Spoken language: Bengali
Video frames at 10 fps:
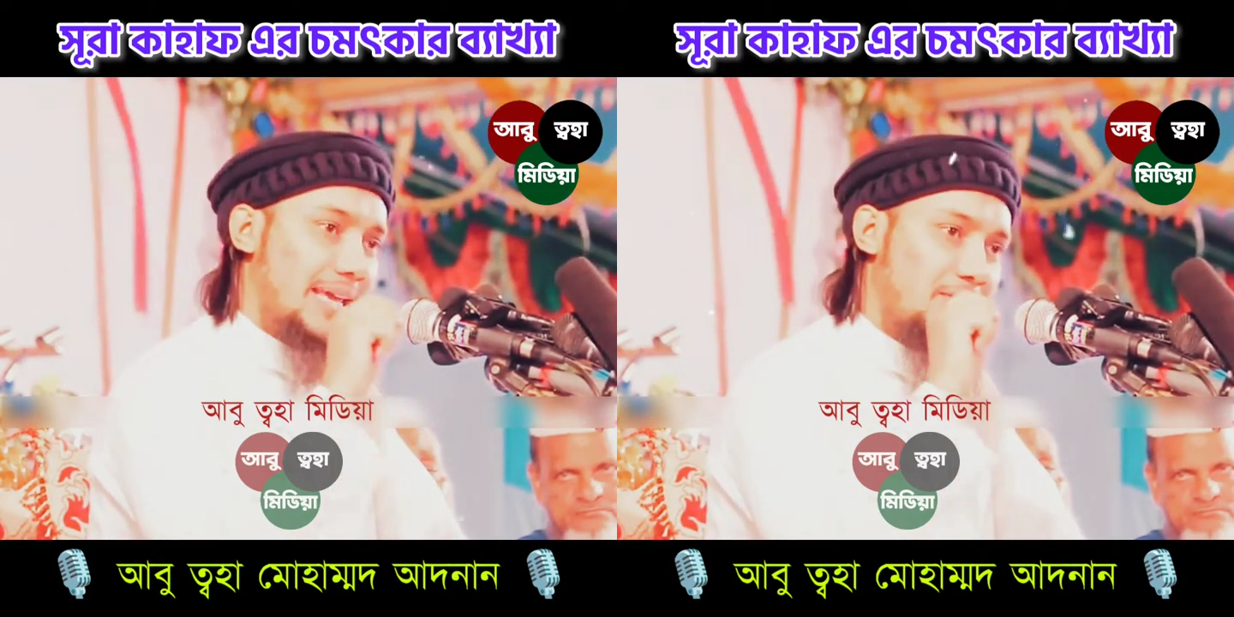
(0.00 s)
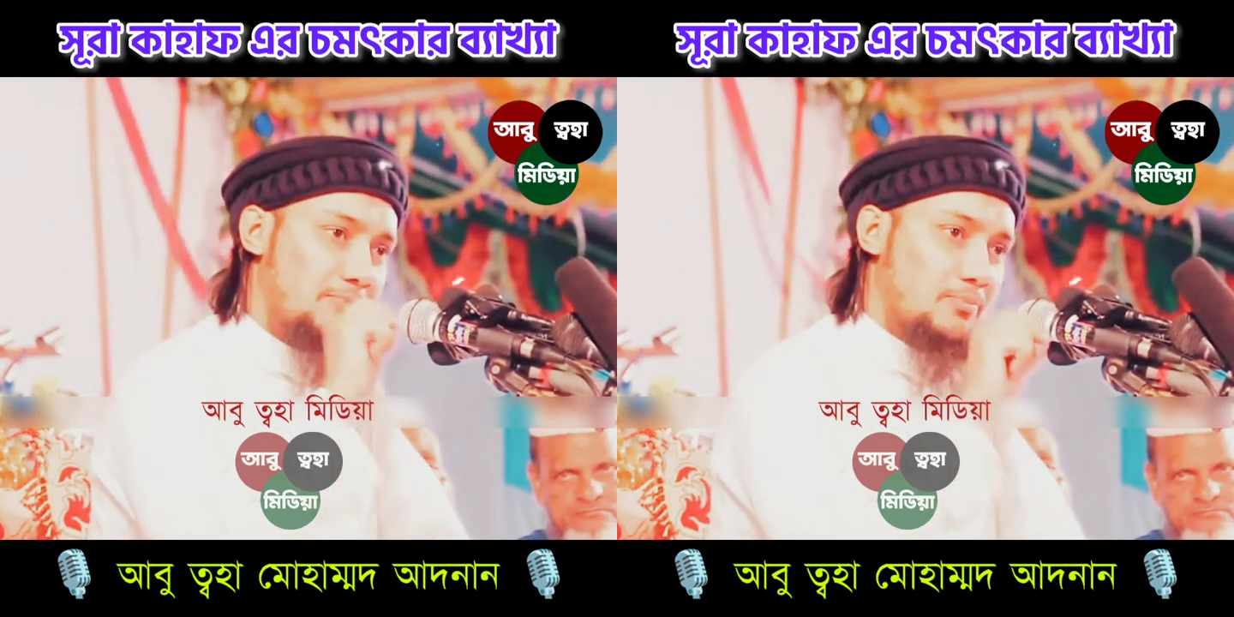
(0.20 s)

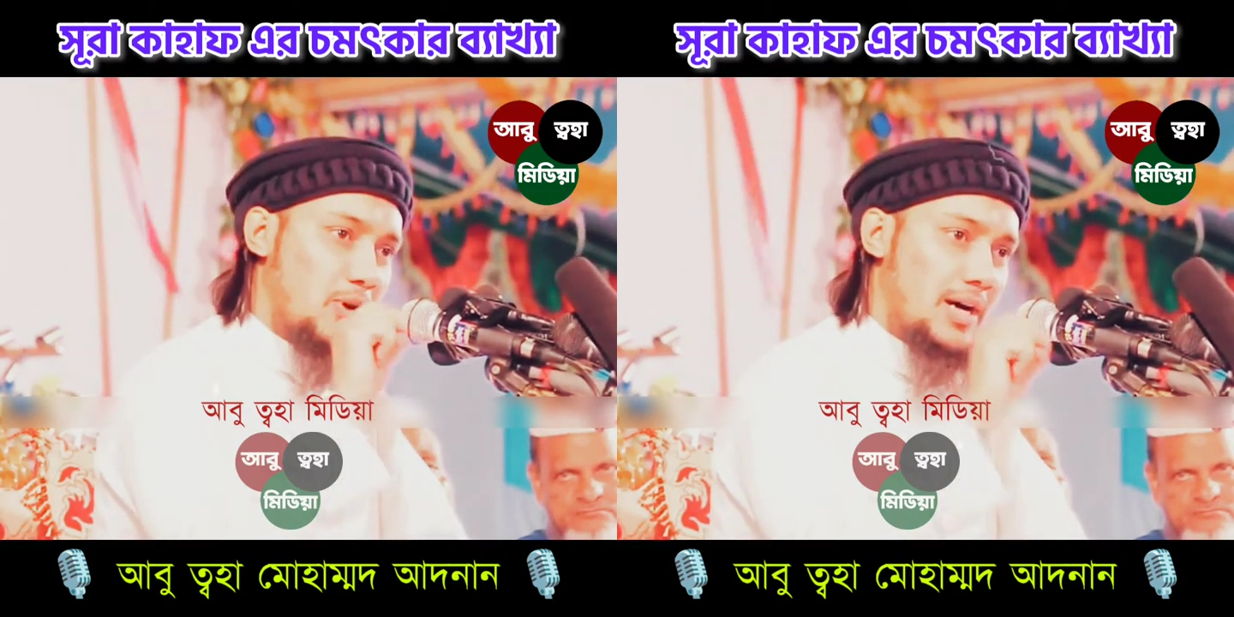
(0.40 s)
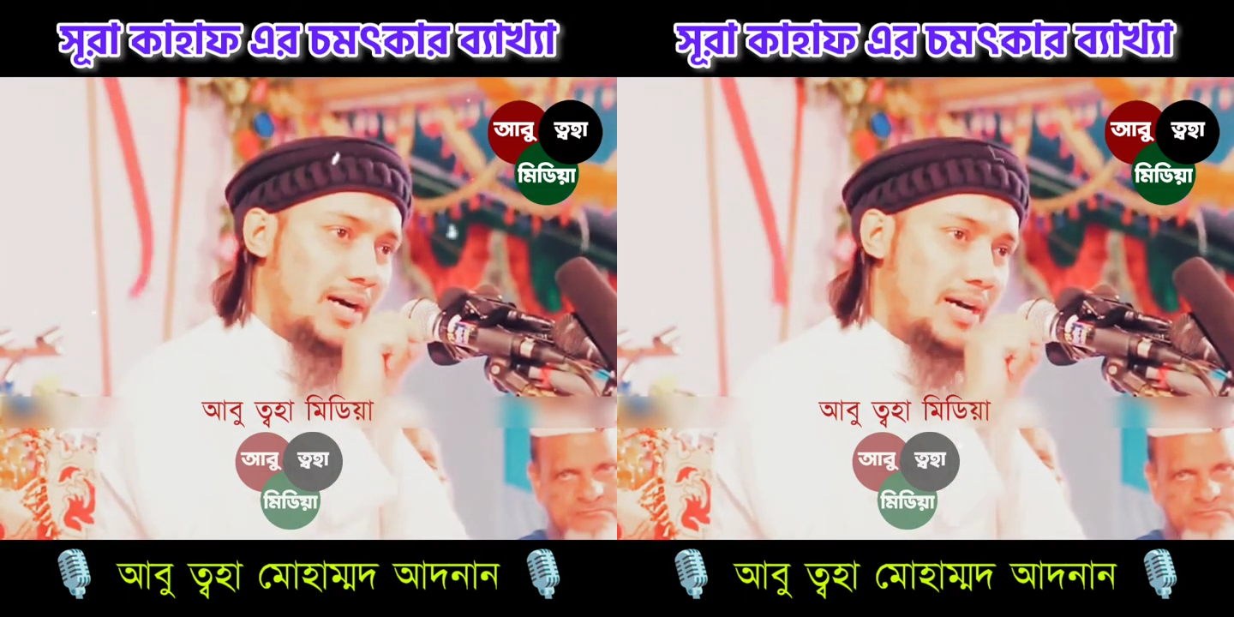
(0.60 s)
এই
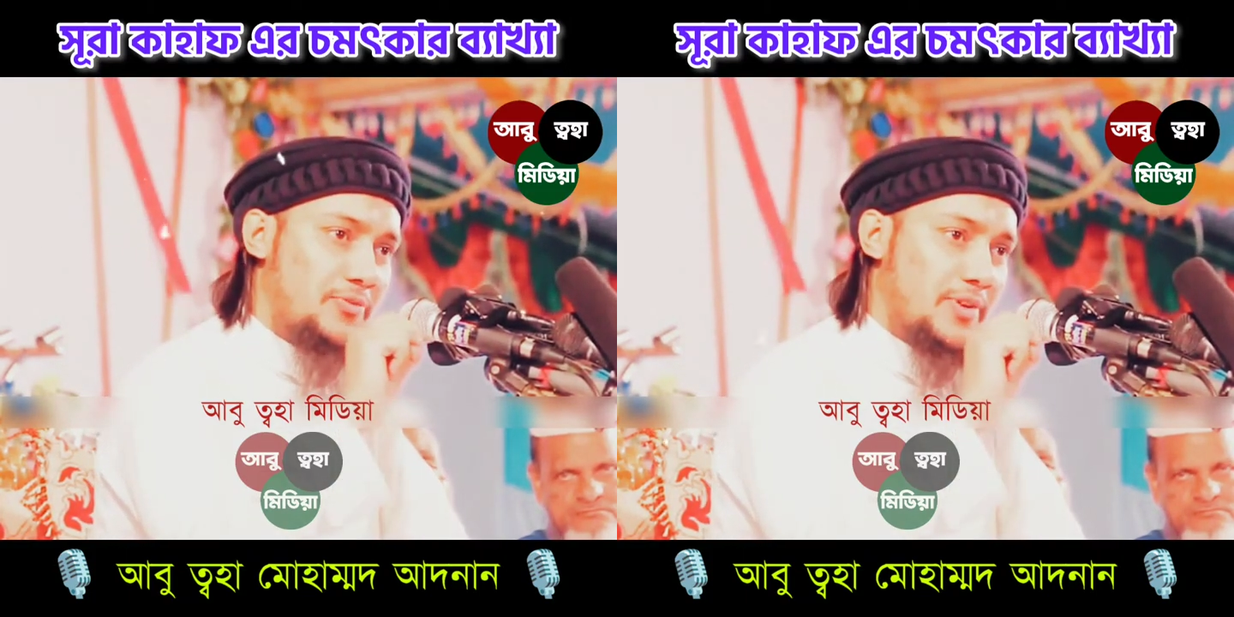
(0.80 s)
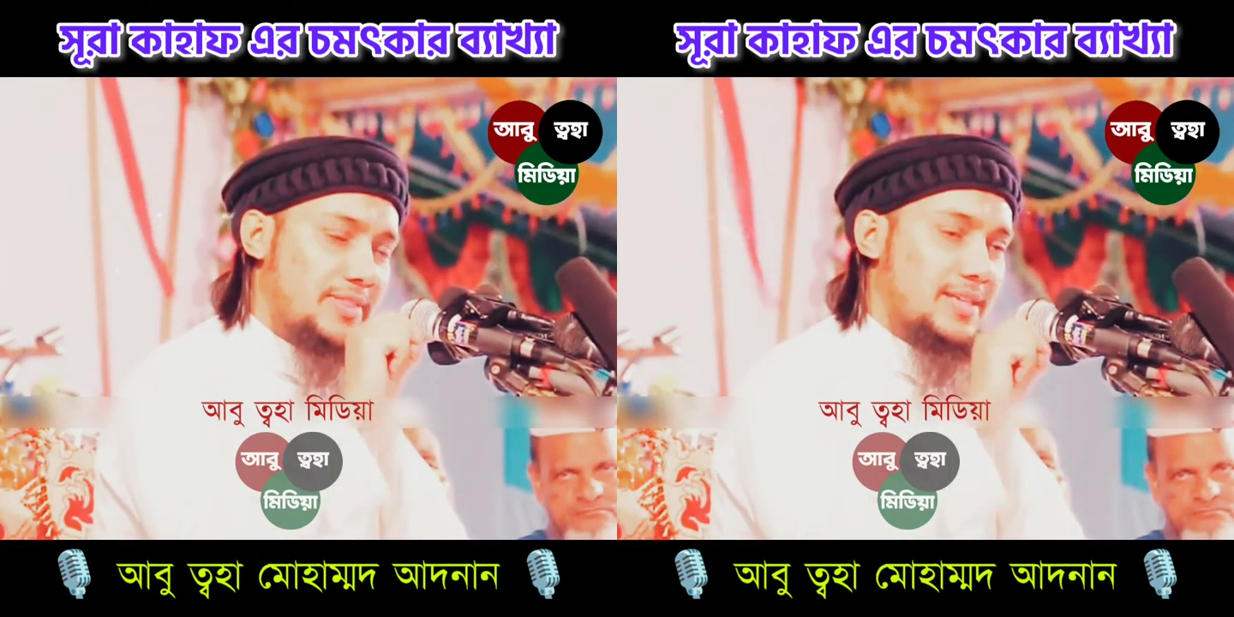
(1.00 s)
মহা
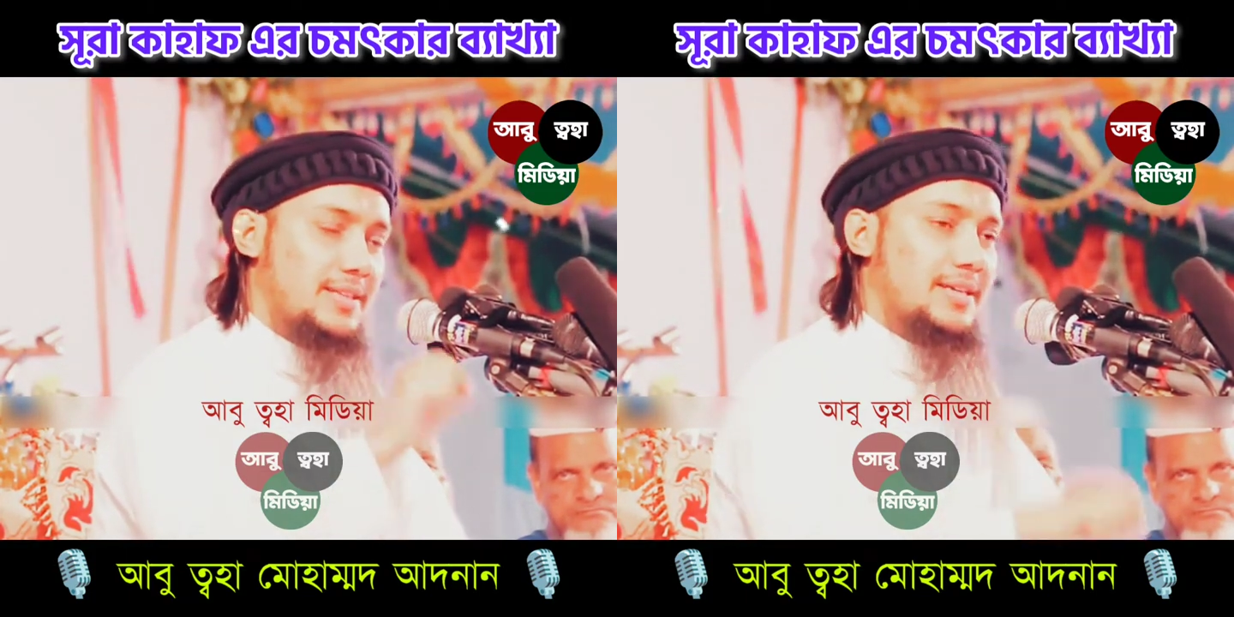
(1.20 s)
ফেতনা